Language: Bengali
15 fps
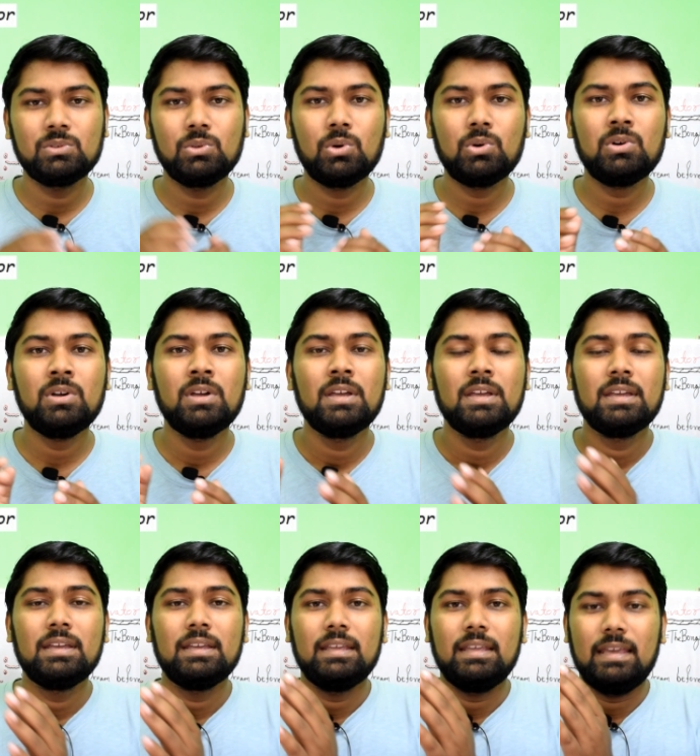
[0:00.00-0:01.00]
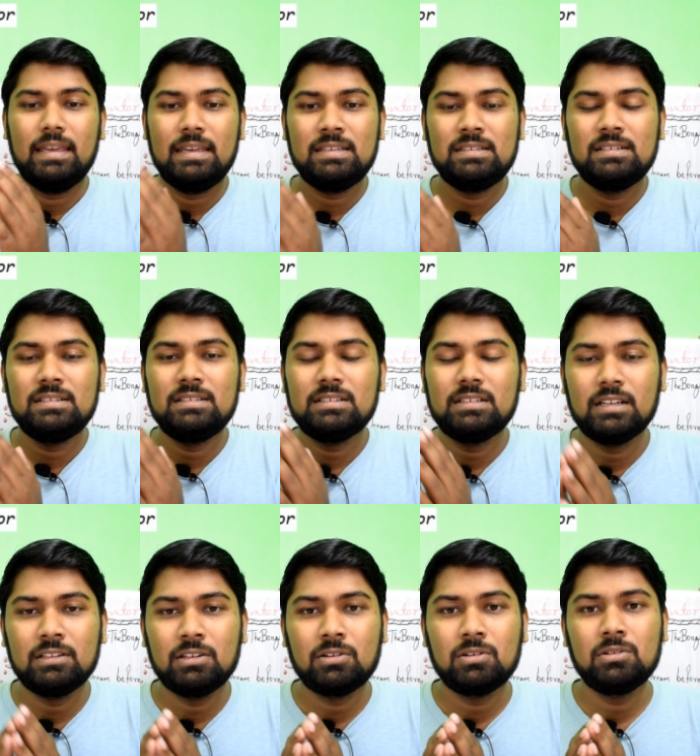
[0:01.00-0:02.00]
তো এই জিনিসটা
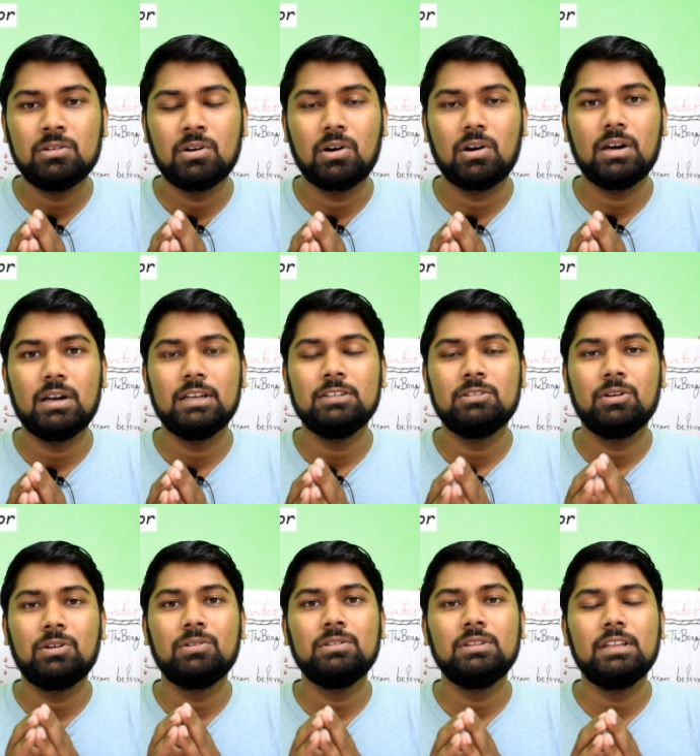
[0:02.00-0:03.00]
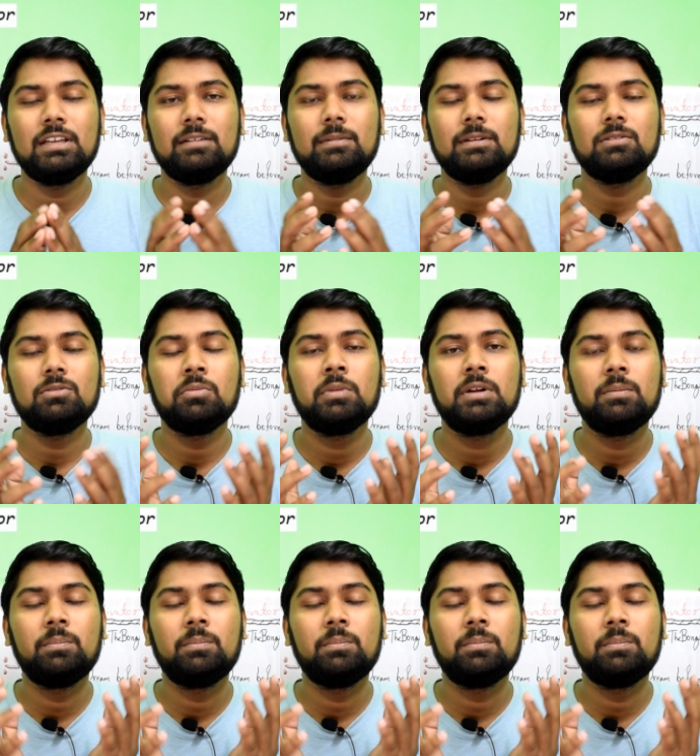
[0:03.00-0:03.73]
যখন হয় তখন দেখবে তোমার